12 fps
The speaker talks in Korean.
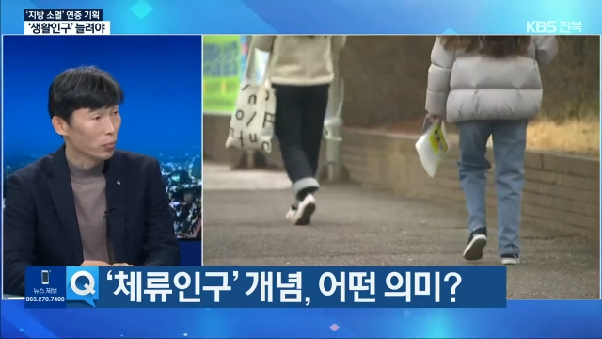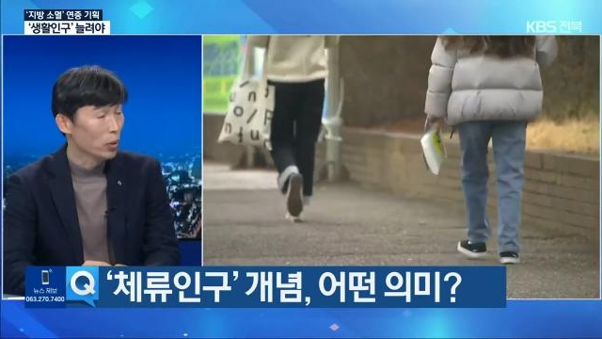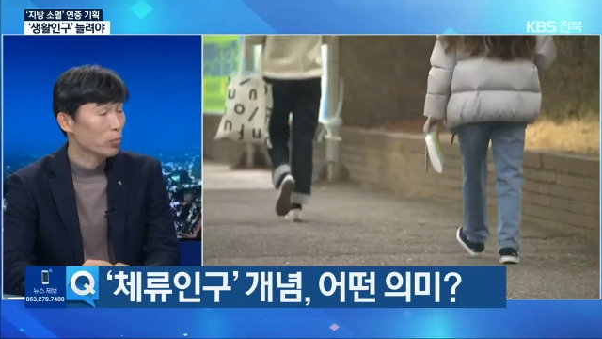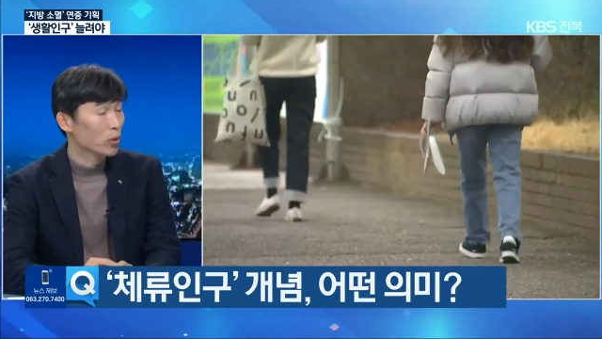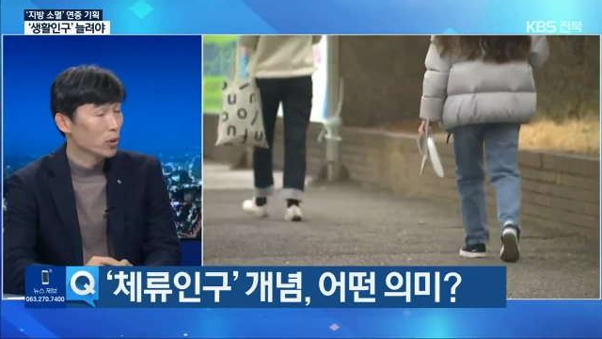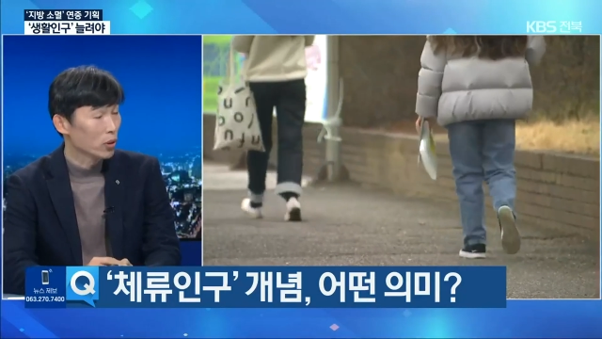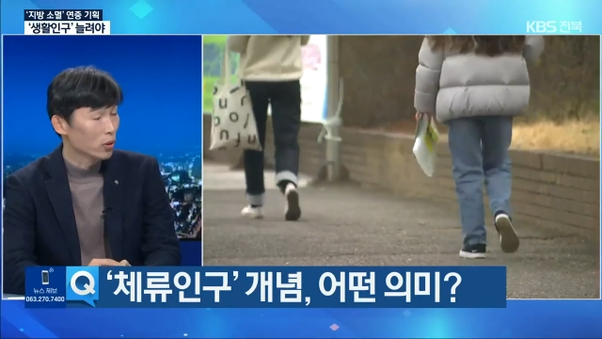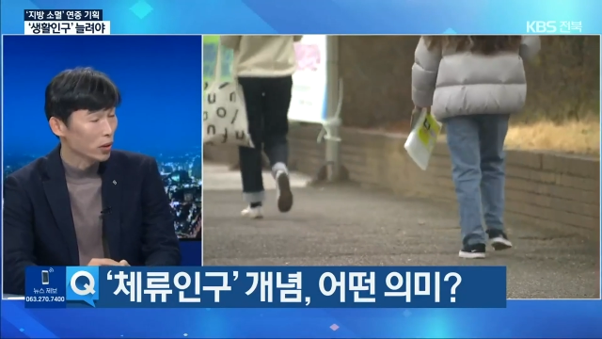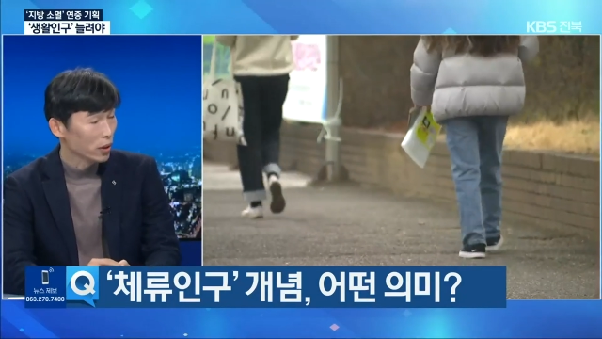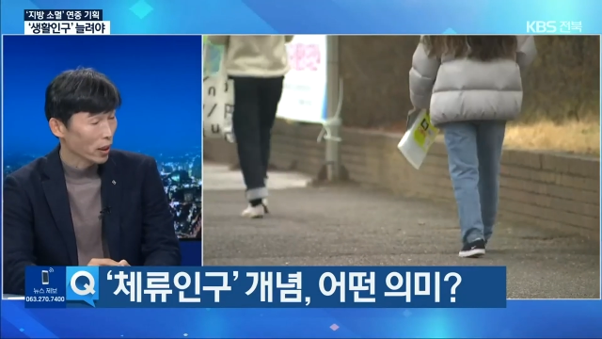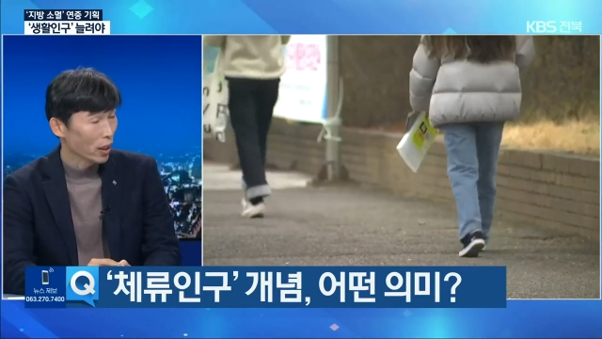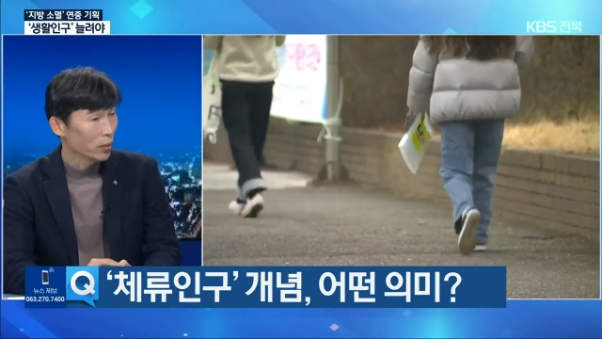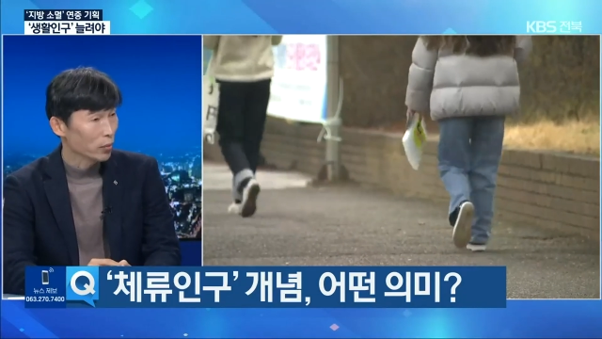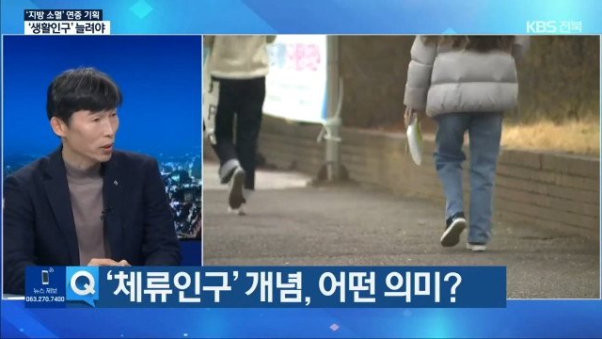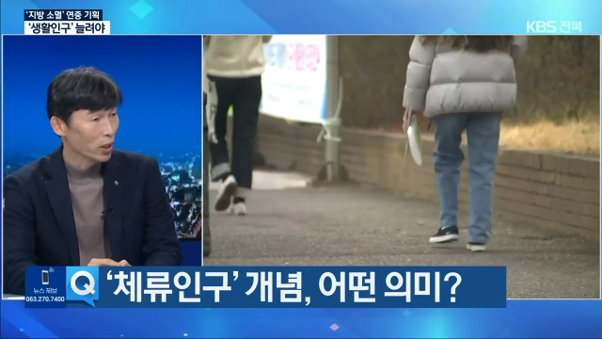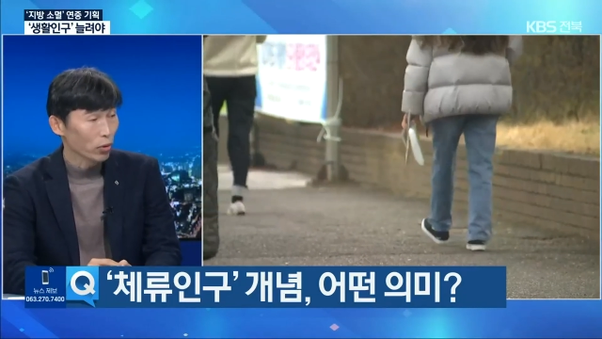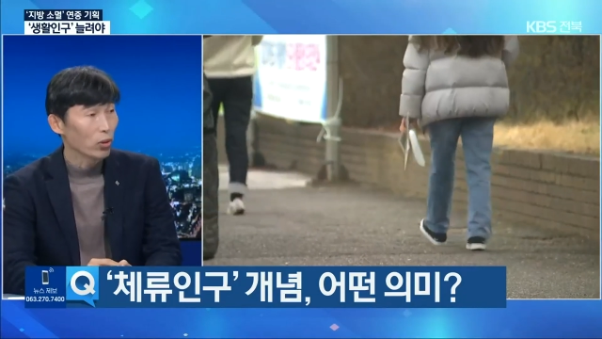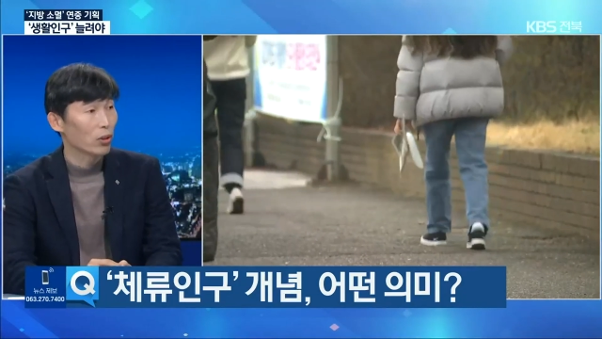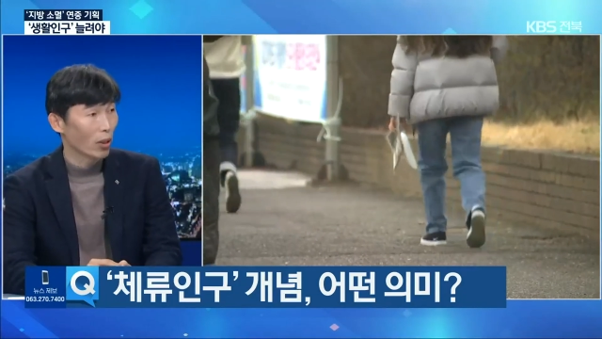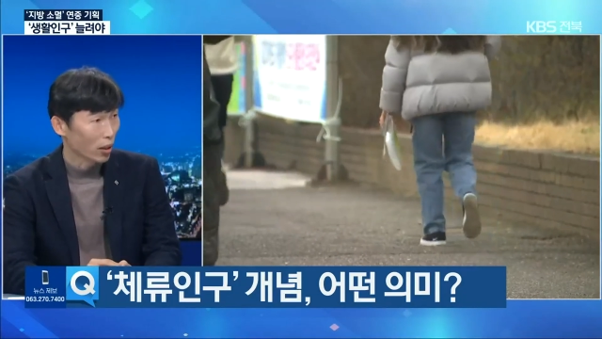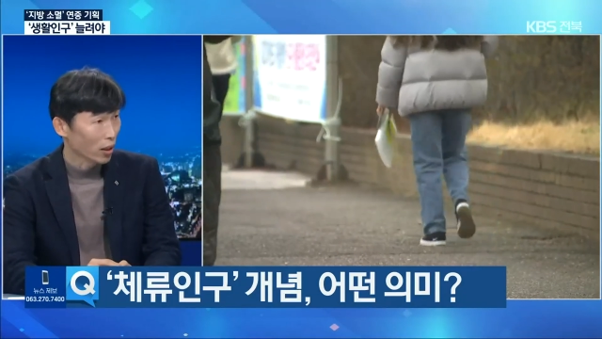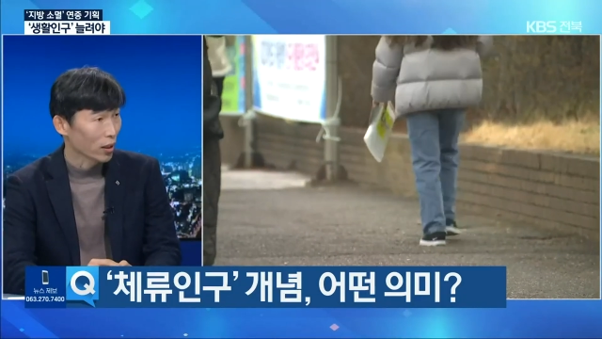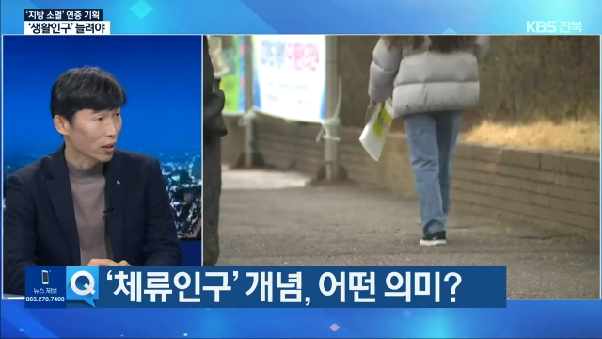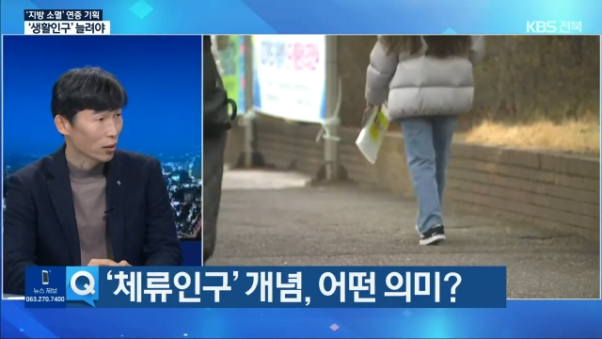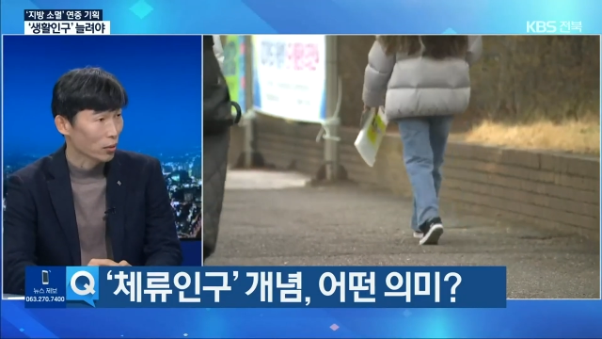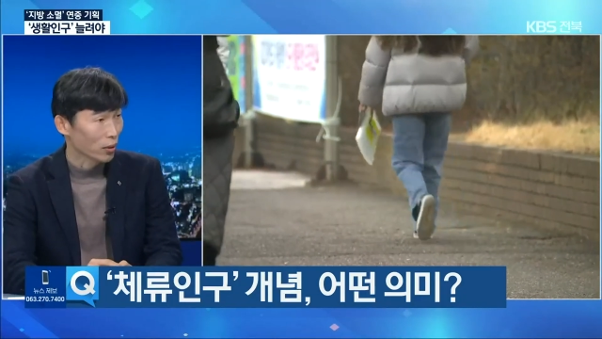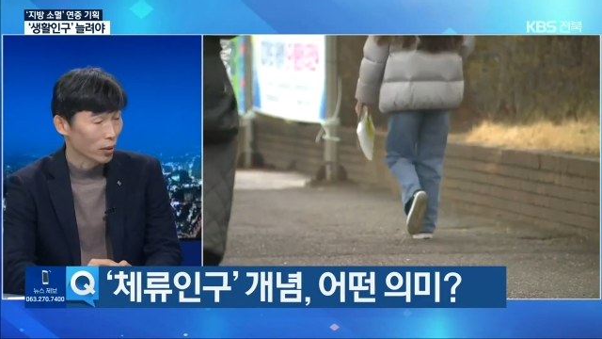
머무르는 사람을 체류형 관광이라고